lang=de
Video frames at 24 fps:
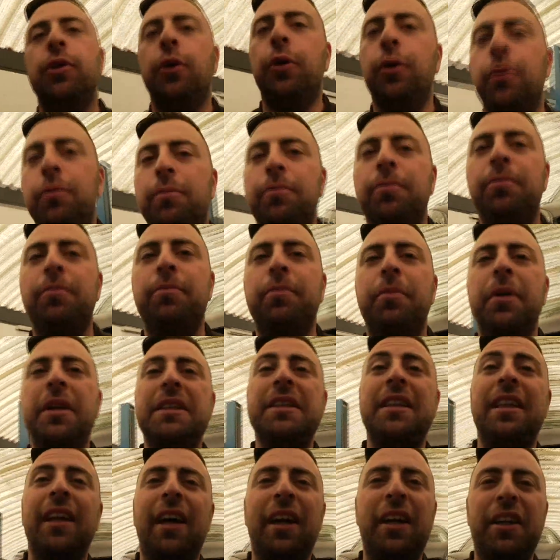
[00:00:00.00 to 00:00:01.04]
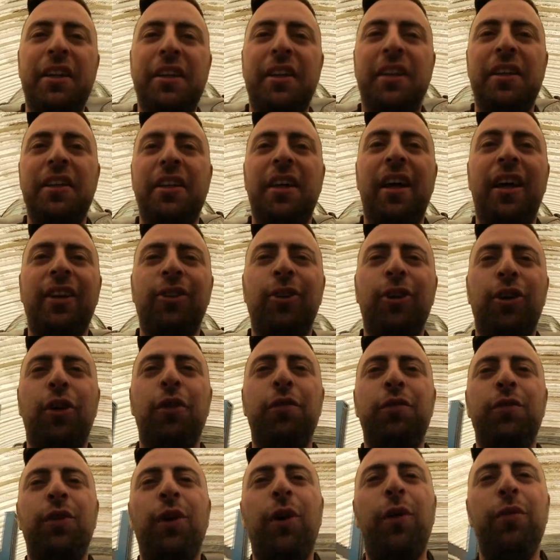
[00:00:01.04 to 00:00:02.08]
So, bis gleich, ich halte euch
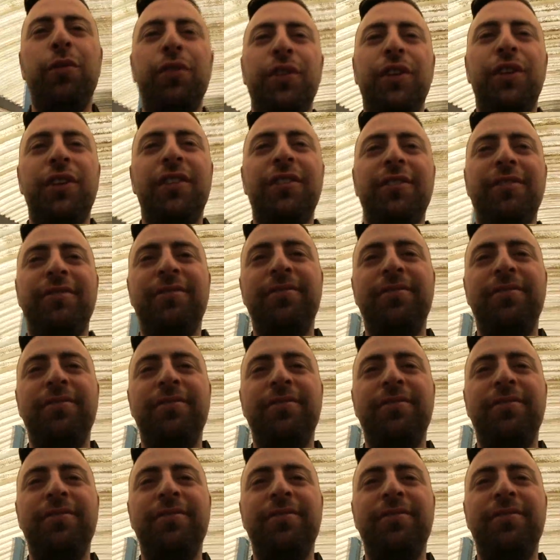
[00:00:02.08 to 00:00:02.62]
auf dem Laufenden.